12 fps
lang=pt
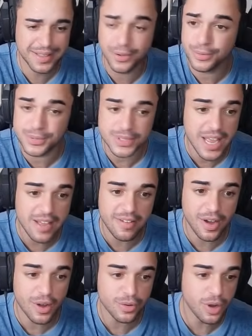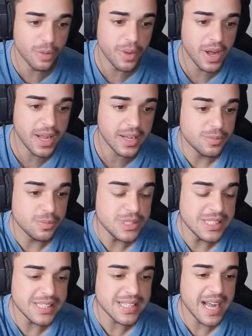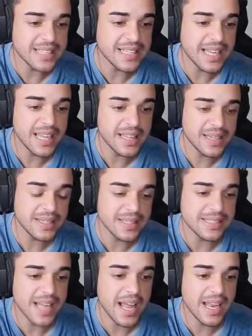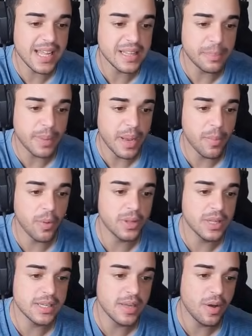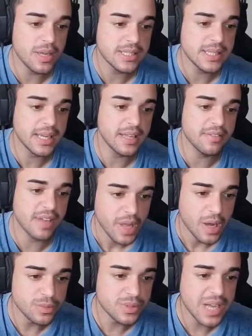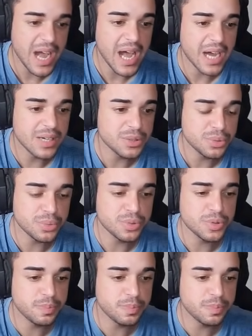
eu não sei, velho, olha o nome, olha é Um desgraça que entrei nessas letras, pelo amor de Deus, olha isso aqui, velho É uns garranjos, uns